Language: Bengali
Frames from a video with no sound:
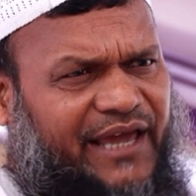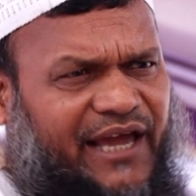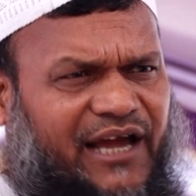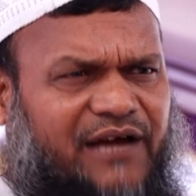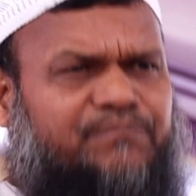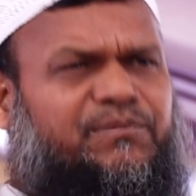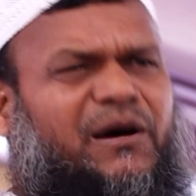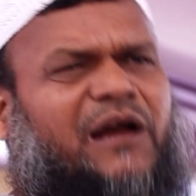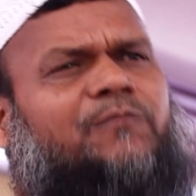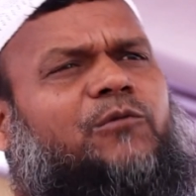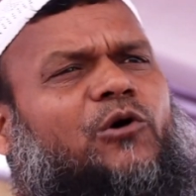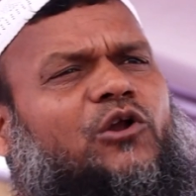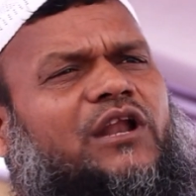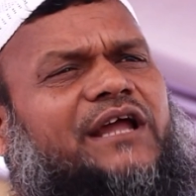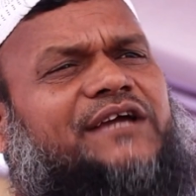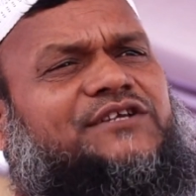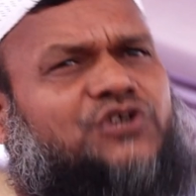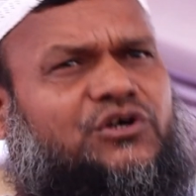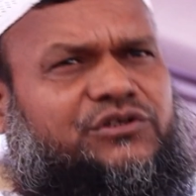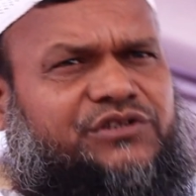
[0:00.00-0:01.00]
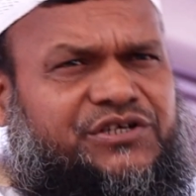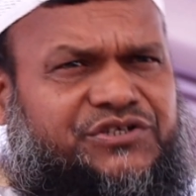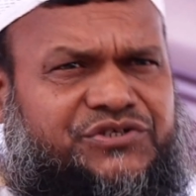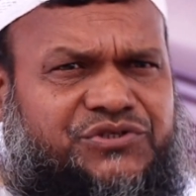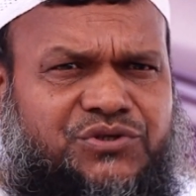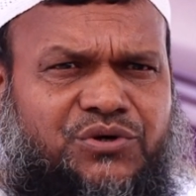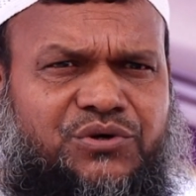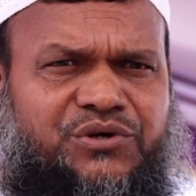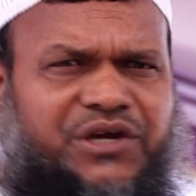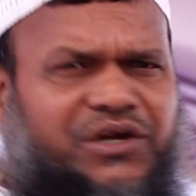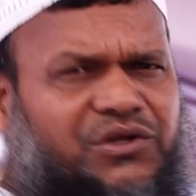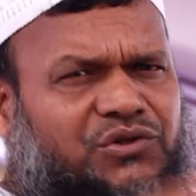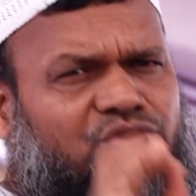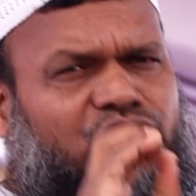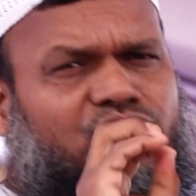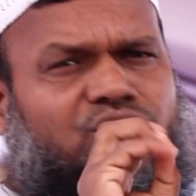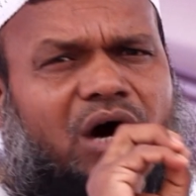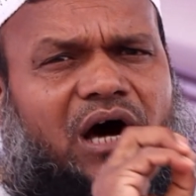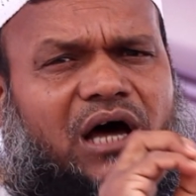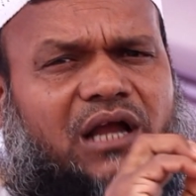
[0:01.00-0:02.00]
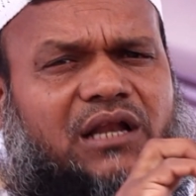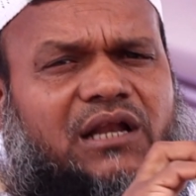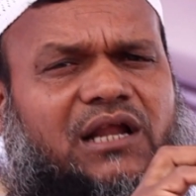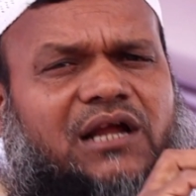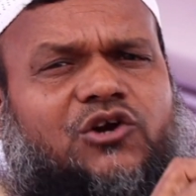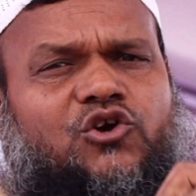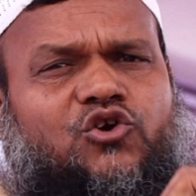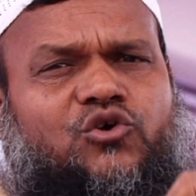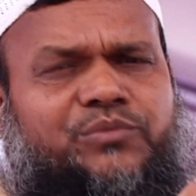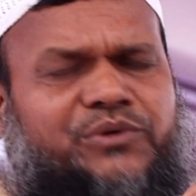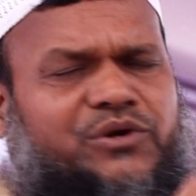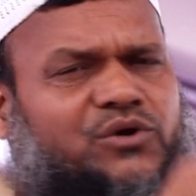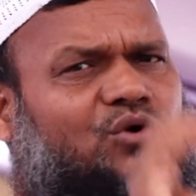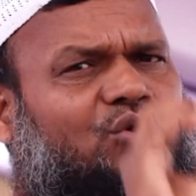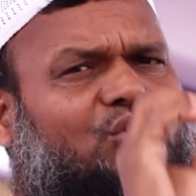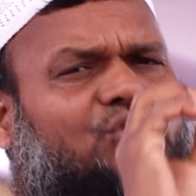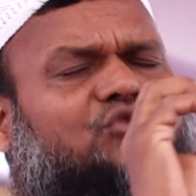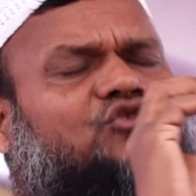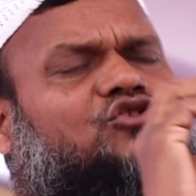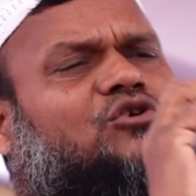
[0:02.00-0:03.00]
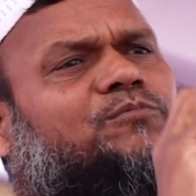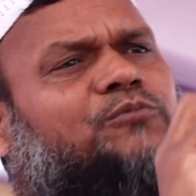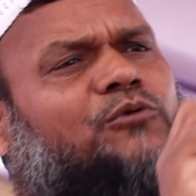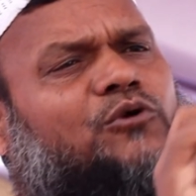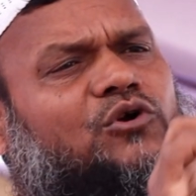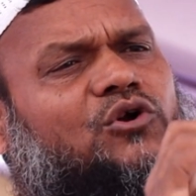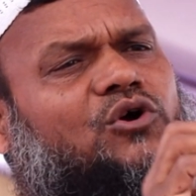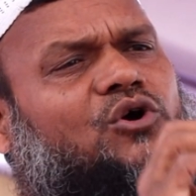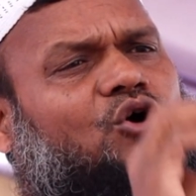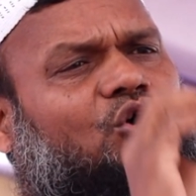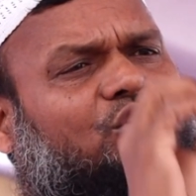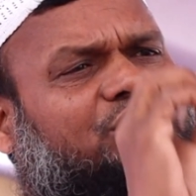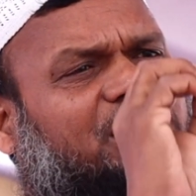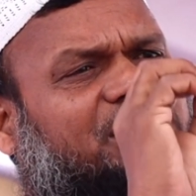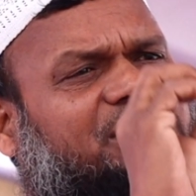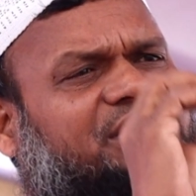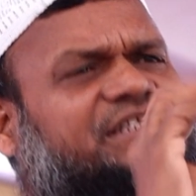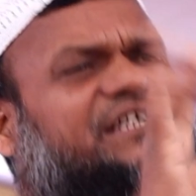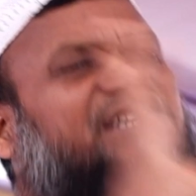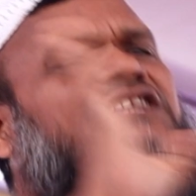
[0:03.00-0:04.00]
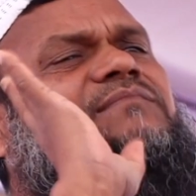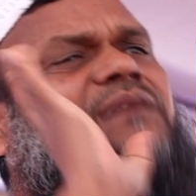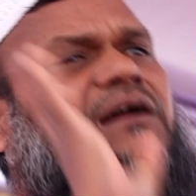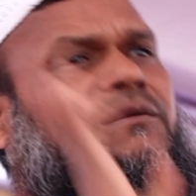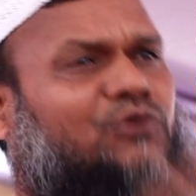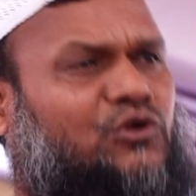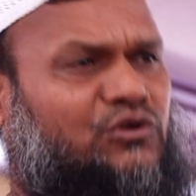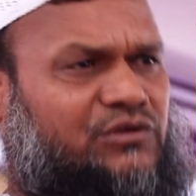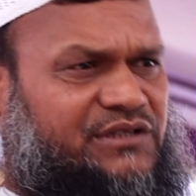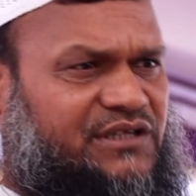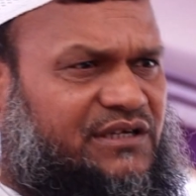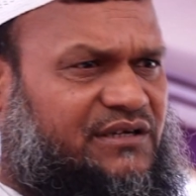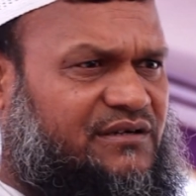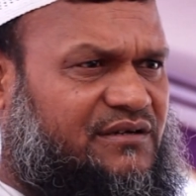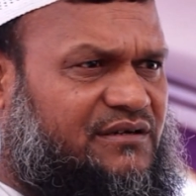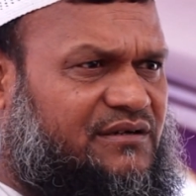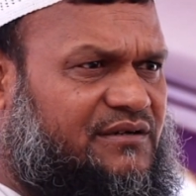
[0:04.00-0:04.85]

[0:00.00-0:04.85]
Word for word: একবার বললেই যথেষ্ট কিন্তু আল্লাহর নবী গুরুত্বপূর্ণ কথা তিনবার বলতেন